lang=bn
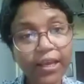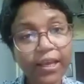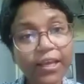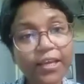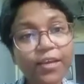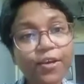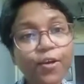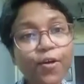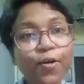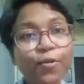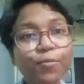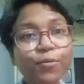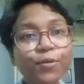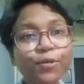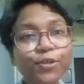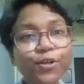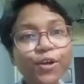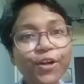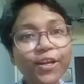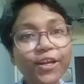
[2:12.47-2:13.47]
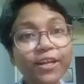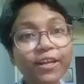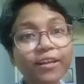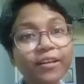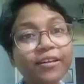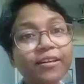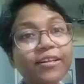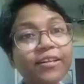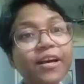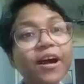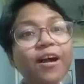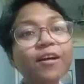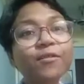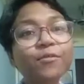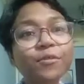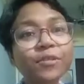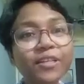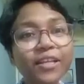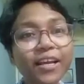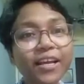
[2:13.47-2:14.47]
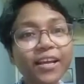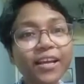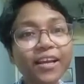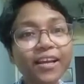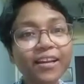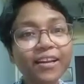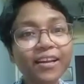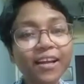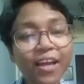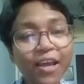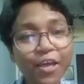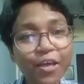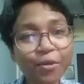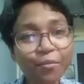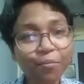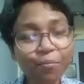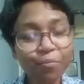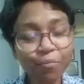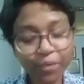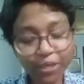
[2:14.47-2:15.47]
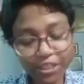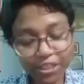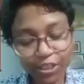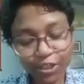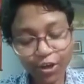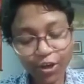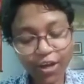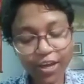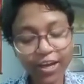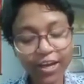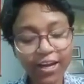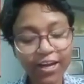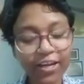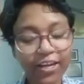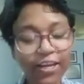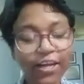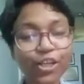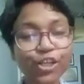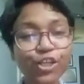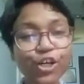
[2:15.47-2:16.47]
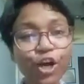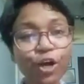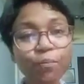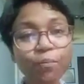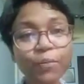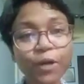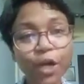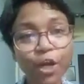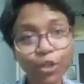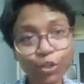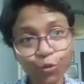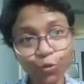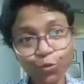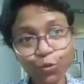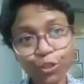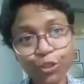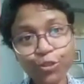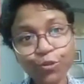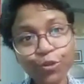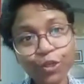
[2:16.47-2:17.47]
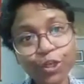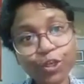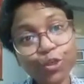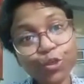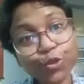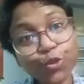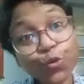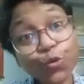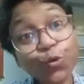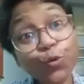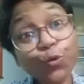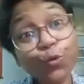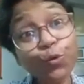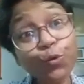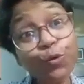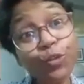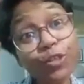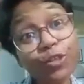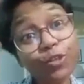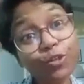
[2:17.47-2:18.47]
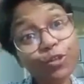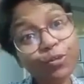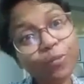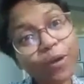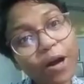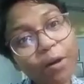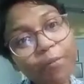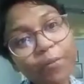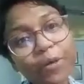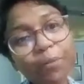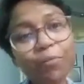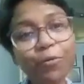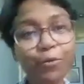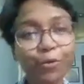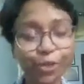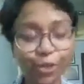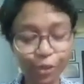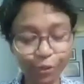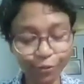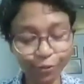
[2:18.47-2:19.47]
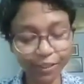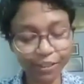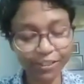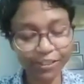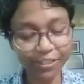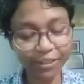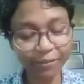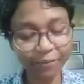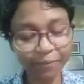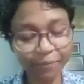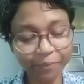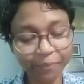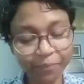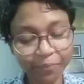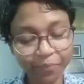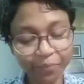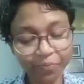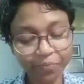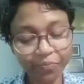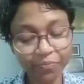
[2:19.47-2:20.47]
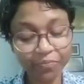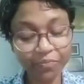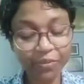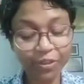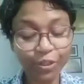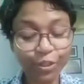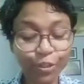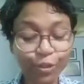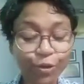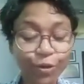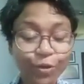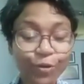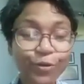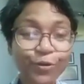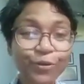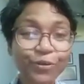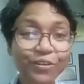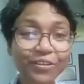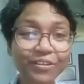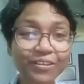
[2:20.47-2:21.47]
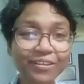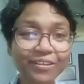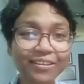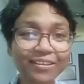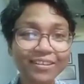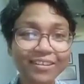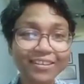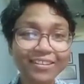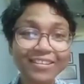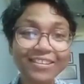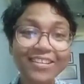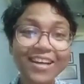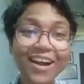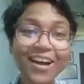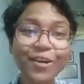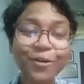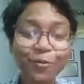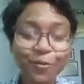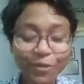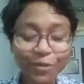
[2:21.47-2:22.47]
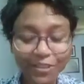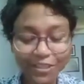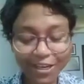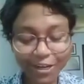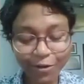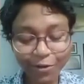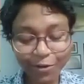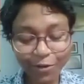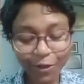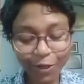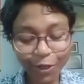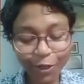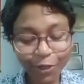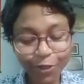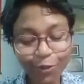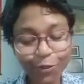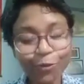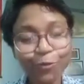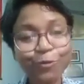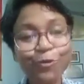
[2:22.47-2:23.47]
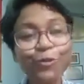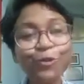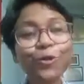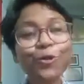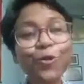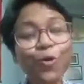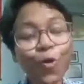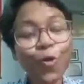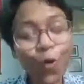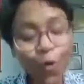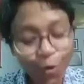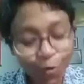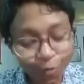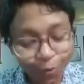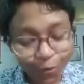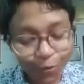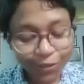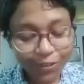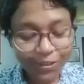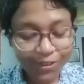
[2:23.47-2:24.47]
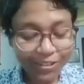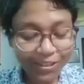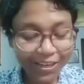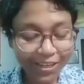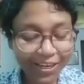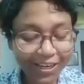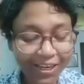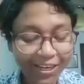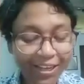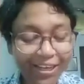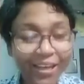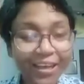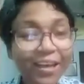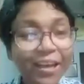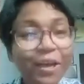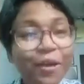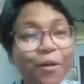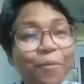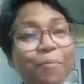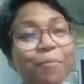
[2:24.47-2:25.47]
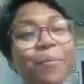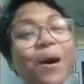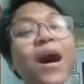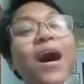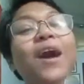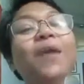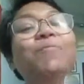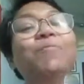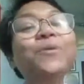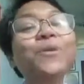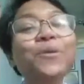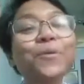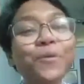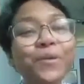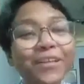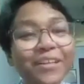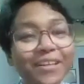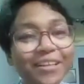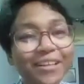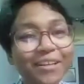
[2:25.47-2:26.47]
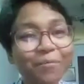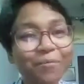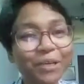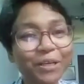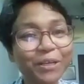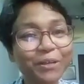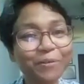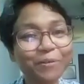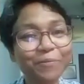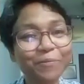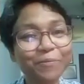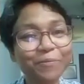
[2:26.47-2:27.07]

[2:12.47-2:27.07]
এই অবসরে ঠাকুর দেখলেন বিজয় আর কেশব দুইজনে সংকুচিতভাবে বসে রয়েছেন তখন ঠাকুর যেন দুজন অবোধ ছেলেকে ভাব করিয়ে দেবেন